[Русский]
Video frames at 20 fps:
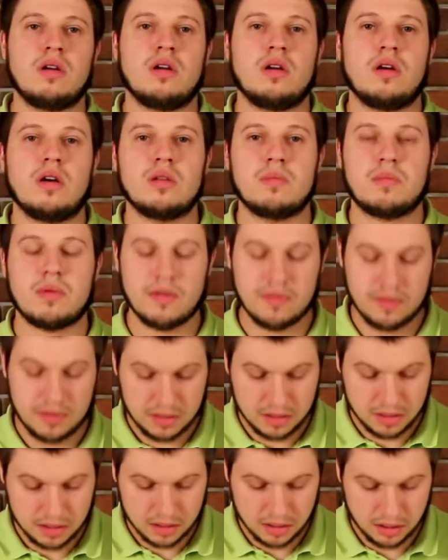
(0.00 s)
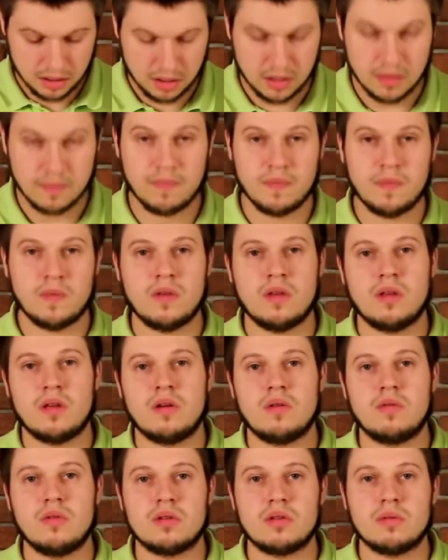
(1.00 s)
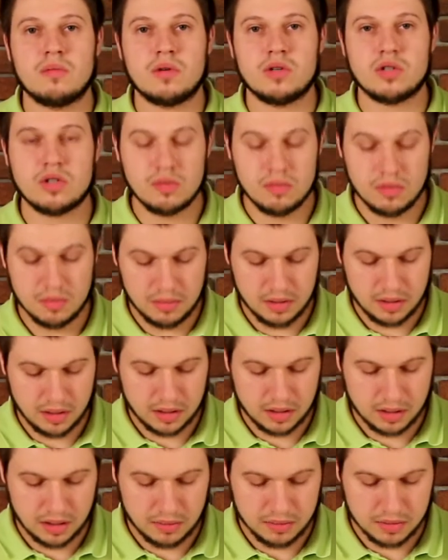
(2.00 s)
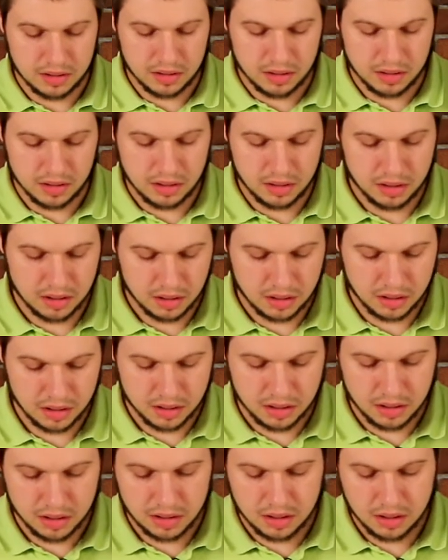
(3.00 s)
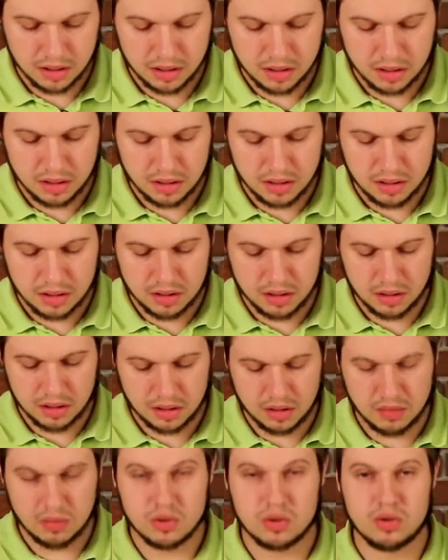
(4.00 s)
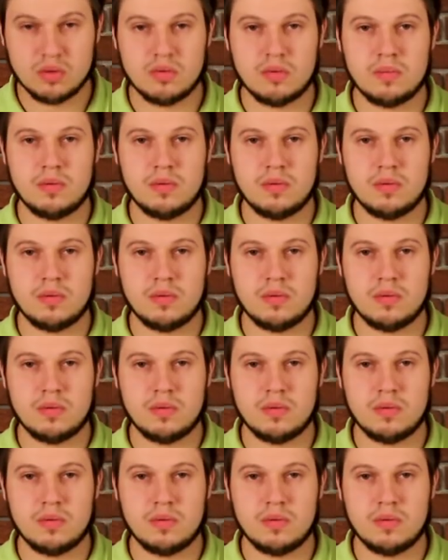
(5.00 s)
отправки сигнала. В этом режиме мы катаемся. Для того, чтобы